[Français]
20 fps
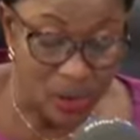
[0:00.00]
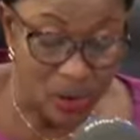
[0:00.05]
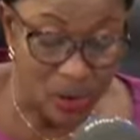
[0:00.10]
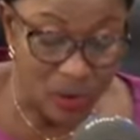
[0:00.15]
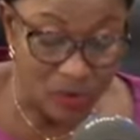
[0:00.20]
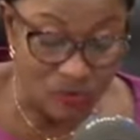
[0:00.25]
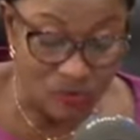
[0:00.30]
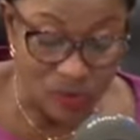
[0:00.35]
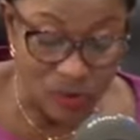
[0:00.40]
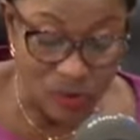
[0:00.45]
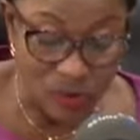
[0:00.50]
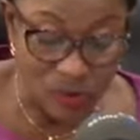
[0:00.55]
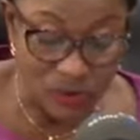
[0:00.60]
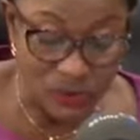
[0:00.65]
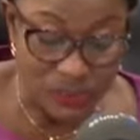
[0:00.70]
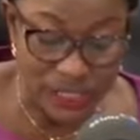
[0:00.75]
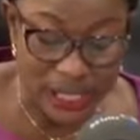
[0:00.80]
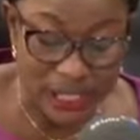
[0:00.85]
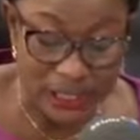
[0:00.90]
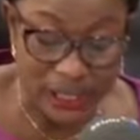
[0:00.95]
Comme vous le
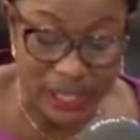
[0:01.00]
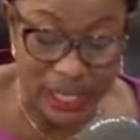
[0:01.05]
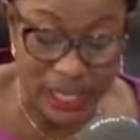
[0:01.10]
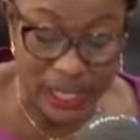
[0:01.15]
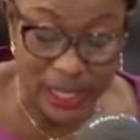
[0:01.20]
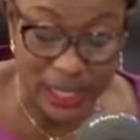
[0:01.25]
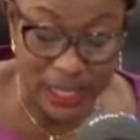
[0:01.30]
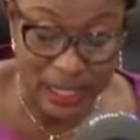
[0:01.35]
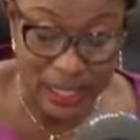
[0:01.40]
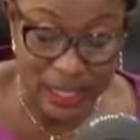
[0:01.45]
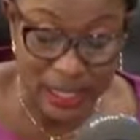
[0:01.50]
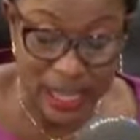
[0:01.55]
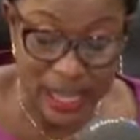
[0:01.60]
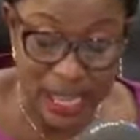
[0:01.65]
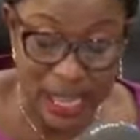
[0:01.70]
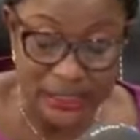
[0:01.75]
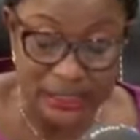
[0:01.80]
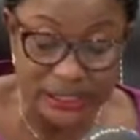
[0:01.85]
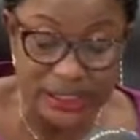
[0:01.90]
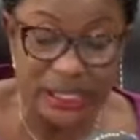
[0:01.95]
constatez,
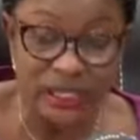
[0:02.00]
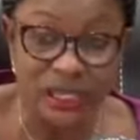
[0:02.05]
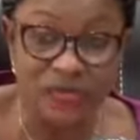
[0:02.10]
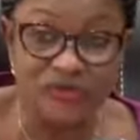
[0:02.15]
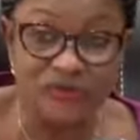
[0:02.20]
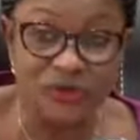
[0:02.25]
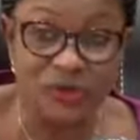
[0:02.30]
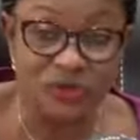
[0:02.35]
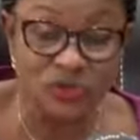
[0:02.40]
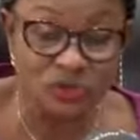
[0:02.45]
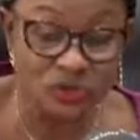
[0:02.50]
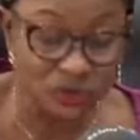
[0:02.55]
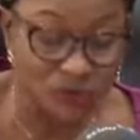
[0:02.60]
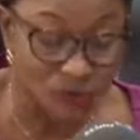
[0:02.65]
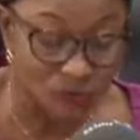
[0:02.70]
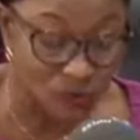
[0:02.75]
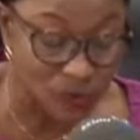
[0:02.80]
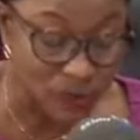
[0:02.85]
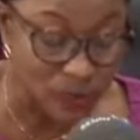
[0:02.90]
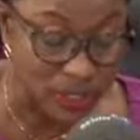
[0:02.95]
assez d'efforts sont
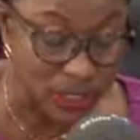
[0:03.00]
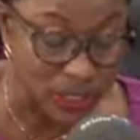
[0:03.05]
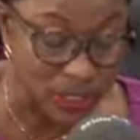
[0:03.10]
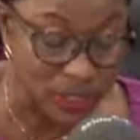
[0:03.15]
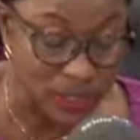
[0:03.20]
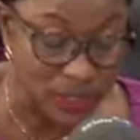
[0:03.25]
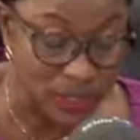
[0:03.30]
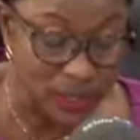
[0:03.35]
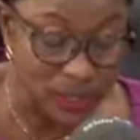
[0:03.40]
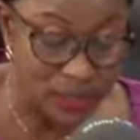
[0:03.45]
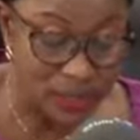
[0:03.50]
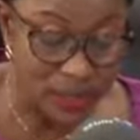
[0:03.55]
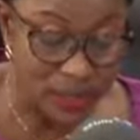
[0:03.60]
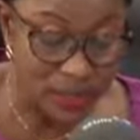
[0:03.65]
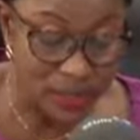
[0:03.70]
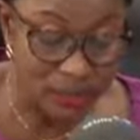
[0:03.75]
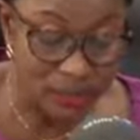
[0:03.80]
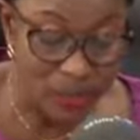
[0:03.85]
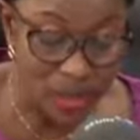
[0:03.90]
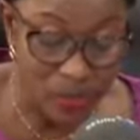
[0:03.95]
fournis,
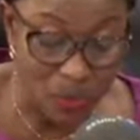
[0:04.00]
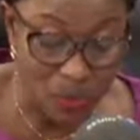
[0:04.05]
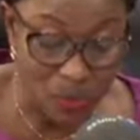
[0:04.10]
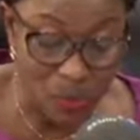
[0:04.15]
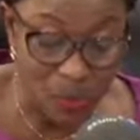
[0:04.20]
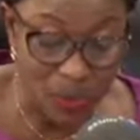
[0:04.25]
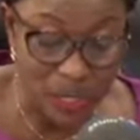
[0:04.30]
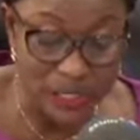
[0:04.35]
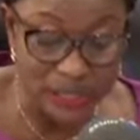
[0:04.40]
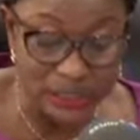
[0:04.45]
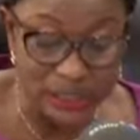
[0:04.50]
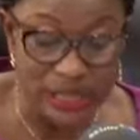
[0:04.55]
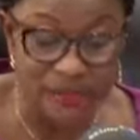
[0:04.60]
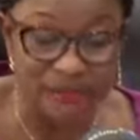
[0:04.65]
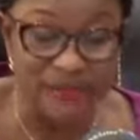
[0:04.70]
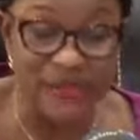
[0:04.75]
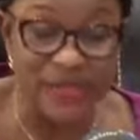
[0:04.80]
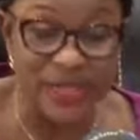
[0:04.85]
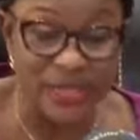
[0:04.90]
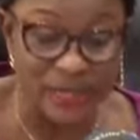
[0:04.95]
mais beaucoup reste à
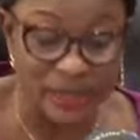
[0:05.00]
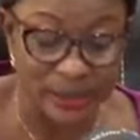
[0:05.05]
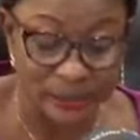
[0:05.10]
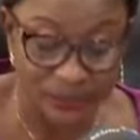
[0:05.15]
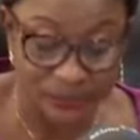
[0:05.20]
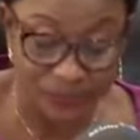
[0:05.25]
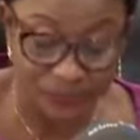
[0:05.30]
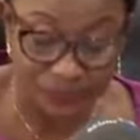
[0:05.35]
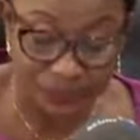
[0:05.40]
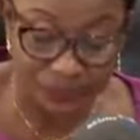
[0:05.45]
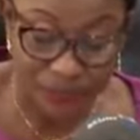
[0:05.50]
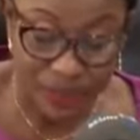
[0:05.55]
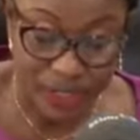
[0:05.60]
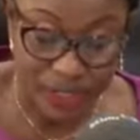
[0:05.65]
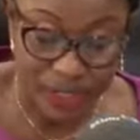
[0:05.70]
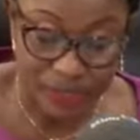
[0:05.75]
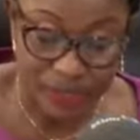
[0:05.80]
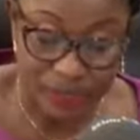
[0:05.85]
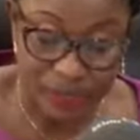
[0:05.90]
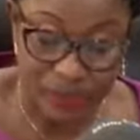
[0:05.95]
faire.
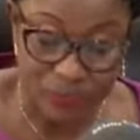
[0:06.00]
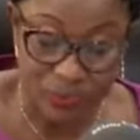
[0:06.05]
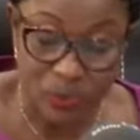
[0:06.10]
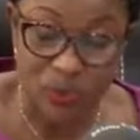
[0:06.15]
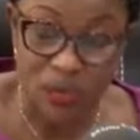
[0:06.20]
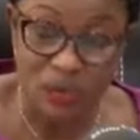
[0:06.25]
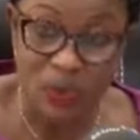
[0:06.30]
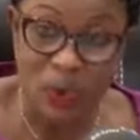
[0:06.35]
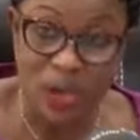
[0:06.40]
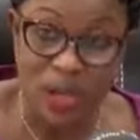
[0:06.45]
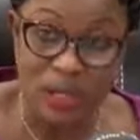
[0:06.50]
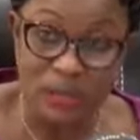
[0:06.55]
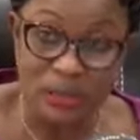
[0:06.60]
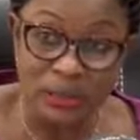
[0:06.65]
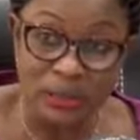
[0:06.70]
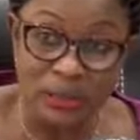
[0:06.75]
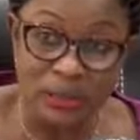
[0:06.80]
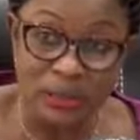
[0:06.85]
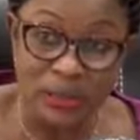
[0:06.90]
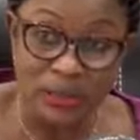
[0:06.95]
C'est pourquoi
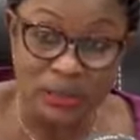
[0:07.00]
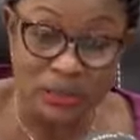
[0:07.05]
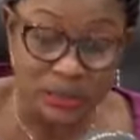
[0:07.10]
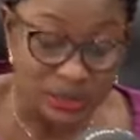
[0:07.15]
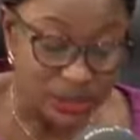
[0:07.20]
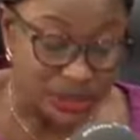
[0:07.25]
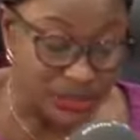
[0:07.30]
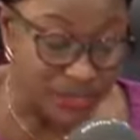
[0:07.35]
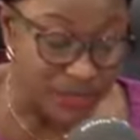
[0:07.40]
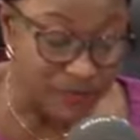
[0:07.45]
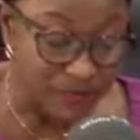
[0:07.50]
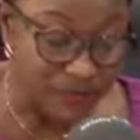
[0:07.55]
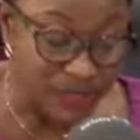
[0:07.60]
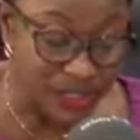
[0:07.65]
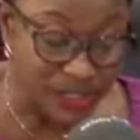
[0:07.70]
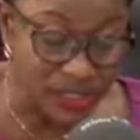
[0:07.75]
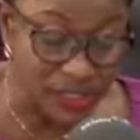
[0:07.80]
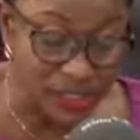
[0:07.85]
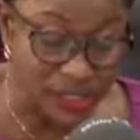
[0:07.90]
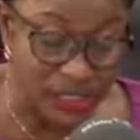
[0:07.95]

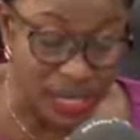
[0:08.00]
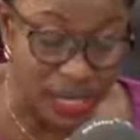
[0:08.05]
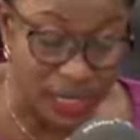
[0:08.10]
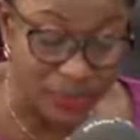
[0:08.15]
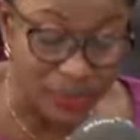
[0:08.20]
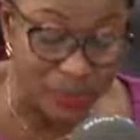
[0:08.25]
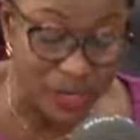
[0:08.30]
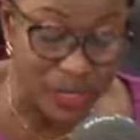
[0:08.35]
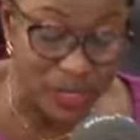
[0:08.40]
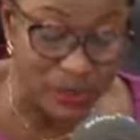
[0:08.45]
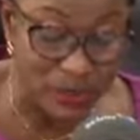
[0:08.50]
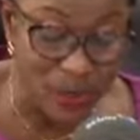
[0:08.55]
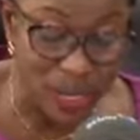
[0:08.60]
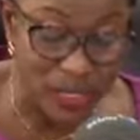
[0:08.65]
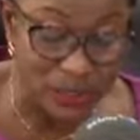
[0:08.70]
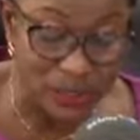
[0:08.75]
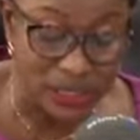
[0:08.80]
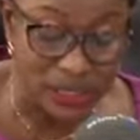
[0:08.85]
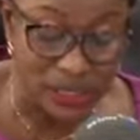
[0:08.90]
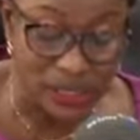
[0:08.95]
j'invite chaque
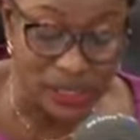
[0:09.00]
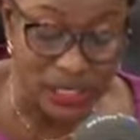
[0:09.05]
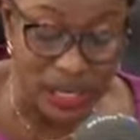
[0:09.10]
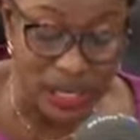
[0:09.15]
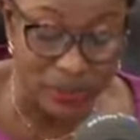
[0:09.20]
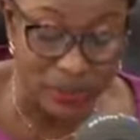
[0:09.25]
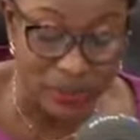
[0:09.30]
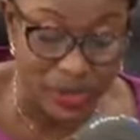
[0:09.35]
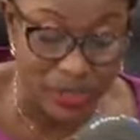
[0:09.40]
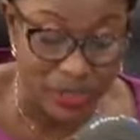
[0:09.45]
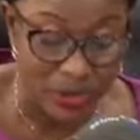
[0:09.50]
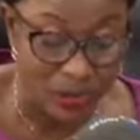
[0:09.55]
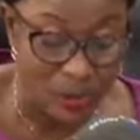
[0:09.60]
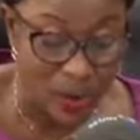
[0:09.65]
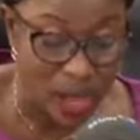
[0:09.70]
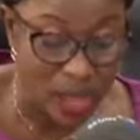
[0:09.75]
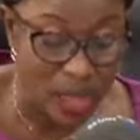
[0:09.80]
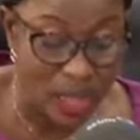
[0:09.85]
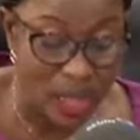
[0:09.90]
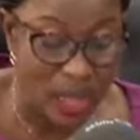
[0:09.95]
béninoise et chaque
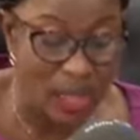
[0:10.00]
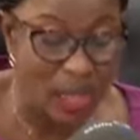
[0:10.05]
béninois